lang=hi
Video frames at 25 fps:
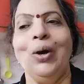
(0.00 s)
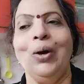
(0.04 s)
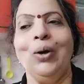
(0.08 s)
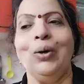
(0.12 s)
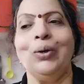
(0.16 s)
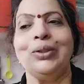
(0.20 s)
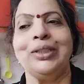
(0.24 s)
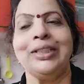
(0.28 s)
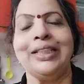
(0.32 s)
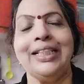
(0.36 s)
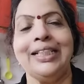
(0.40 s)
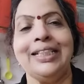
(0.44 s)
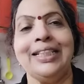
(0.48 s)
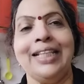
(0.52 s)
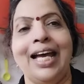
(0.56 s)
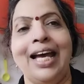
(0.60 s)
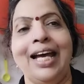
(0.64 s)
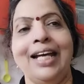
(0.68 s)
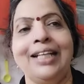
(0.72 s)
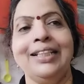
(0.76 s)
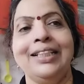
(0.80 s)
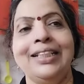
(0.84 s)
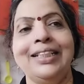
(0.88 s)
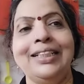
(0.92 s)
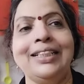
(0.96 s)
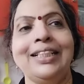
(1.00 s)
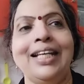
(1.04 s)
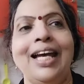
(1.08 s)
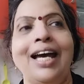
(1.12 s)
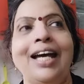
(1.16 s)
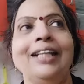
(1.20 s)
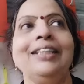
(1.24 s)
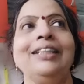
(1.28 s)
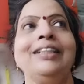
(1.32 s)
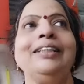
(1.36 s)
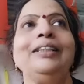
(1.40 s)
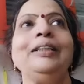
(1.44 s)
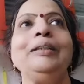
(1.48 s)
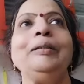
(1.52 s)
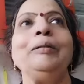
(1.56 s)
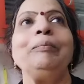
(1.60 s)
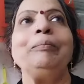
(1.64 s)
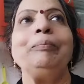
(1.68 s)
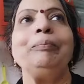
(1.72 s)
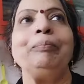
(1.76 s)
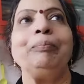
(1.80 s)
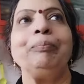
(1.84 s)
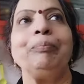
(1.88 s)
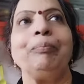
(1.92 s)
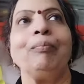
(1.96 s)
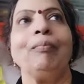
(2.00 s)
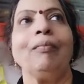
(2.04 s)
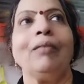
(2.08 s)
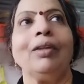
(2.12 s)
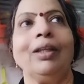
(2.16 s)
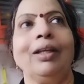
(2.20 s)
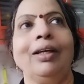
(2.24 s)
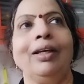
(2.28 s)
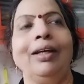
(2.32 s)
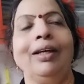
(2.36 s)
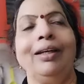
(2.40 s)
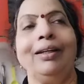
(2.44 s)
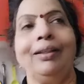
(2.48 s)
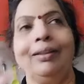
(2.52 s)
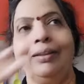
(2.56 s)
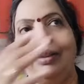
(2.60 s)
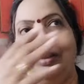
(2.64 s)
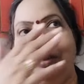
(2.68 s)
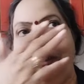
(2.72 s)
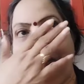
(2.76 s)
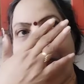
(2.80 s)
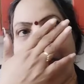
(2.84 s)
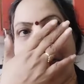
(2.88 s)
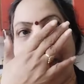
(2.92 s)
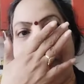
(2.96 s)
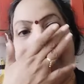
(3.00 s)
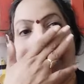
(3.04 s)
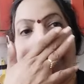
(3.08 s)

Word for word: उसके साथ ही साथ आ, आ,